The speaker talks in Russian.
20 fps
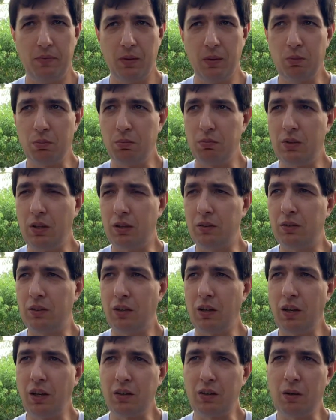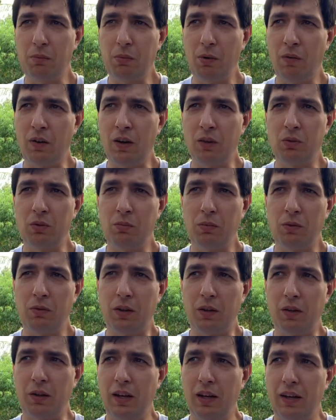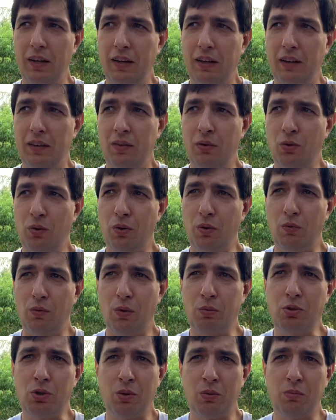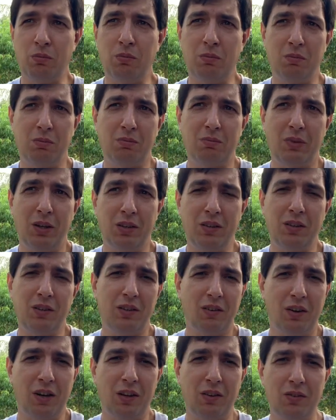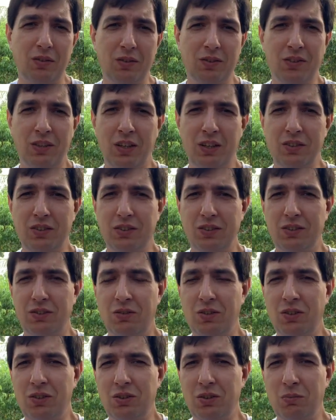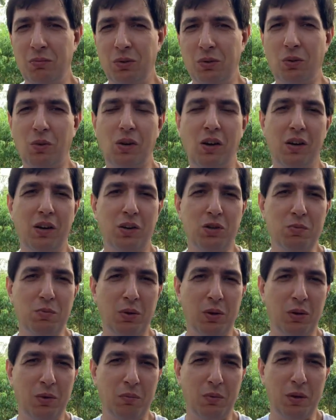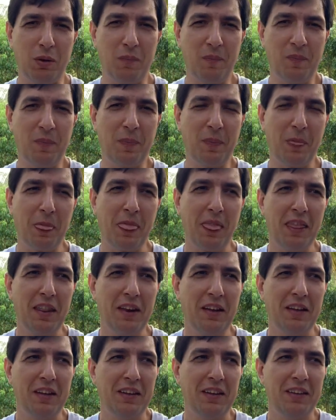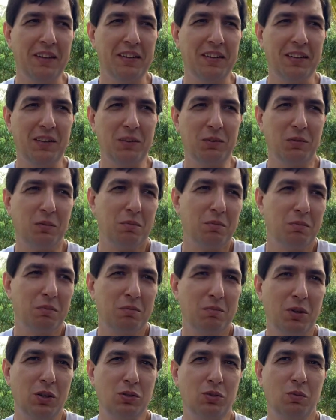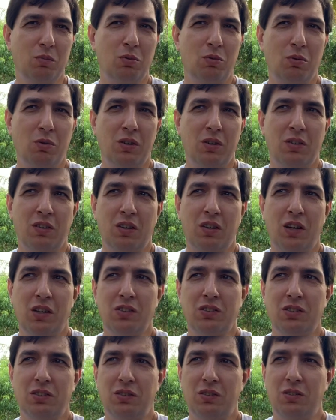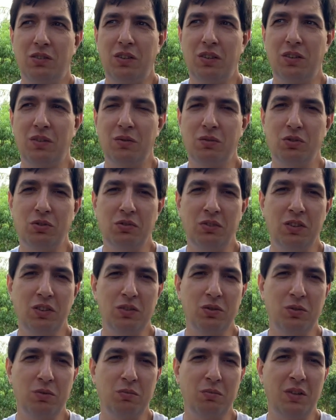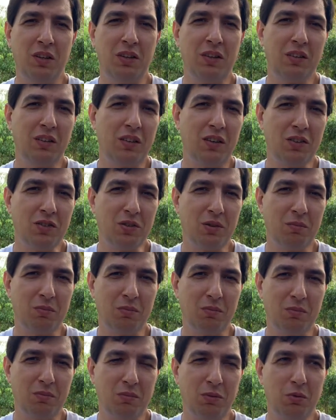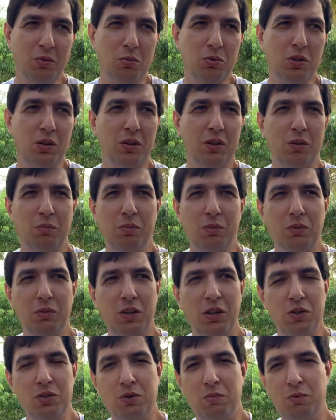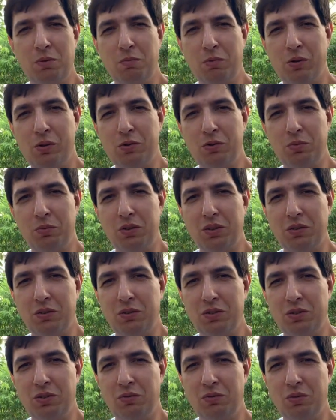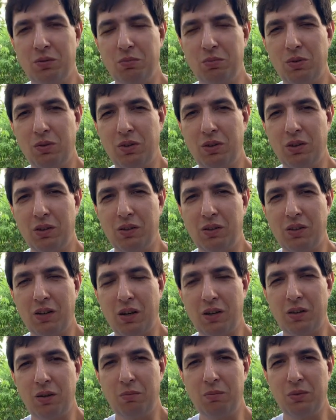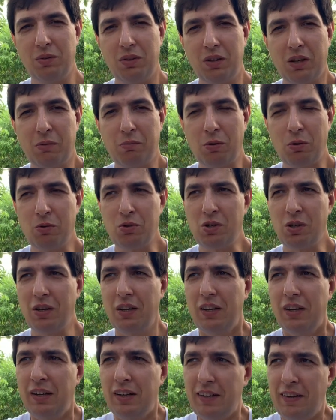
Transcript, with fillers: Ну, да, так редко бывает, но бывает. Ну и, в общем, они говорят, знаете, извините, мы только кэш принимаем. Ну, моя супруга на кассе говорит, ну, извините, у меня нет кэша, мы вообще как бы кэшем не пользуемся, в основном только картами, так проще.